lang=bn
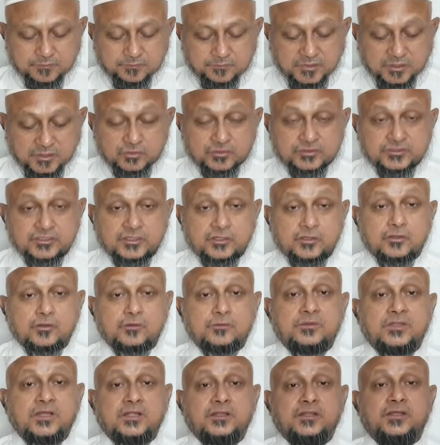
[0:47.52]
মানুষ যেন
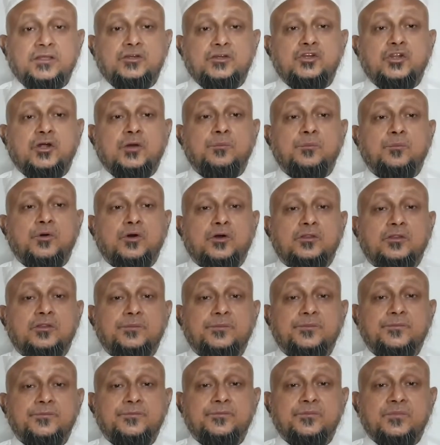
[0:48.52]
তাদের সম্পদ
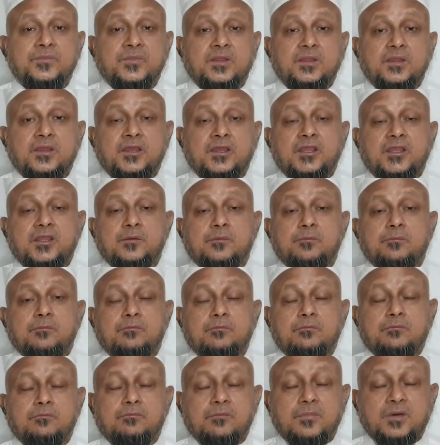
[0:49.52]
এই
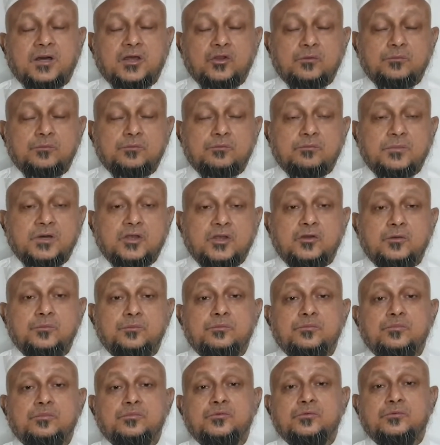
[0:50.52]
মানব মানব
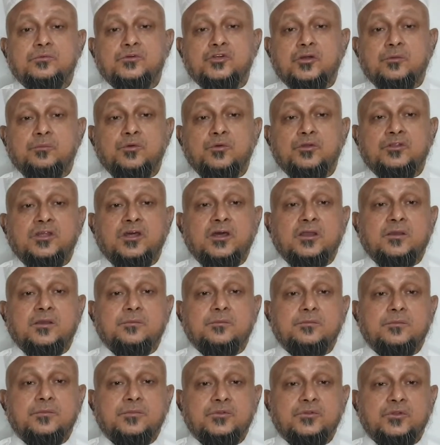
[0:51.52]
সভ্যতার
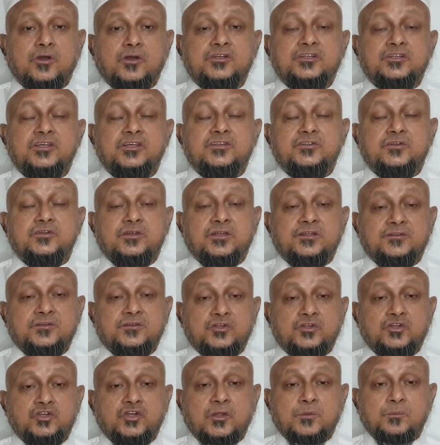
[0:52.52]
ধ্বংসের জন্য
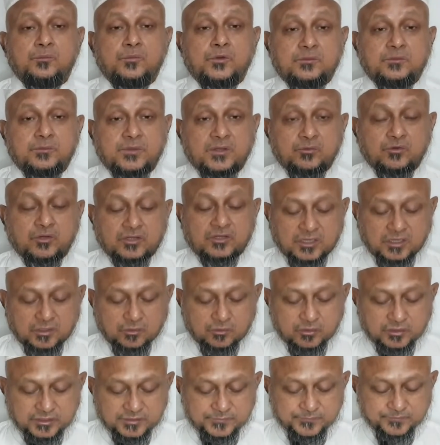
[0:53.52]
যেন সম্পদ ব্যবহার না
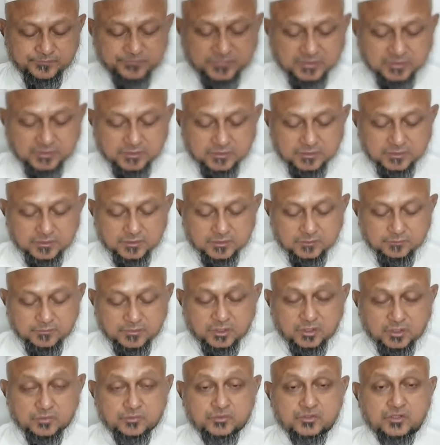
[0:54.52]
করে
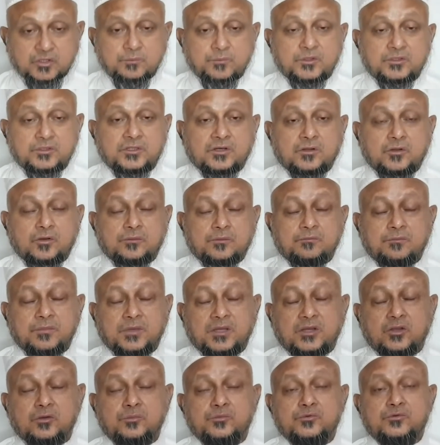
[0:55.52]
মানব সম্পদার
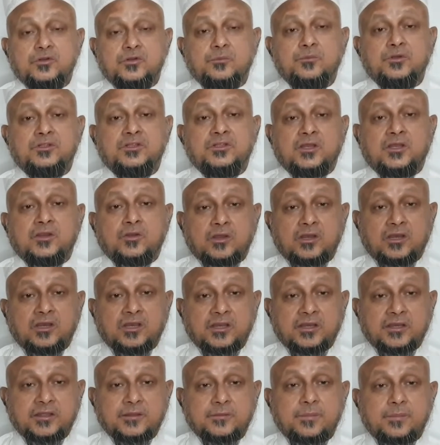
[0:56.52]
মানব সভ্যতার
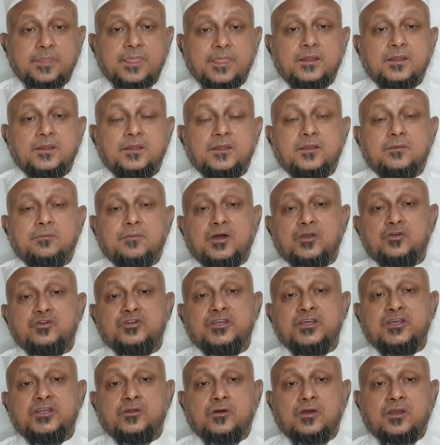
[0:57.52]
কল্যাণে
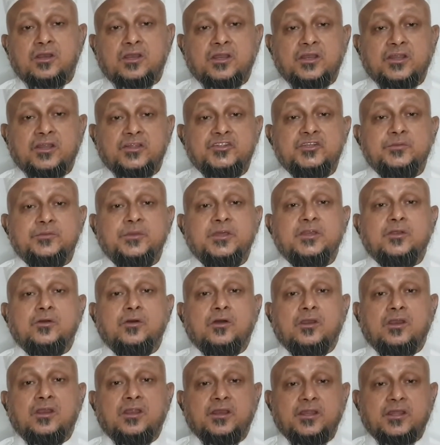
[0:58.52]
মানুষের কল্যাণে জীবের
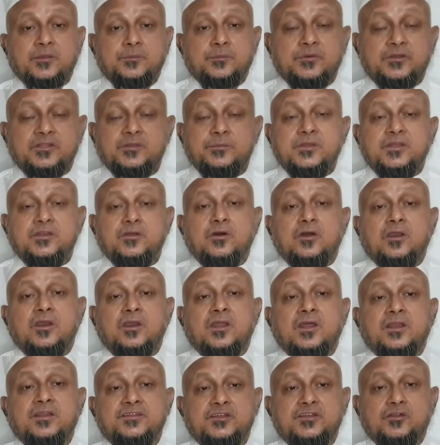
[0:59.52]
কল্যাণে পৃথিবীর
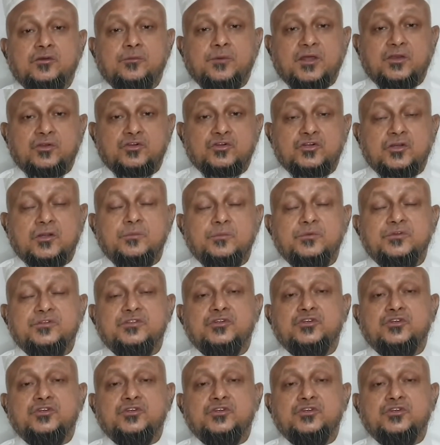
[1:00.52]
কল্যাণে যেন মানুষ সমস্ত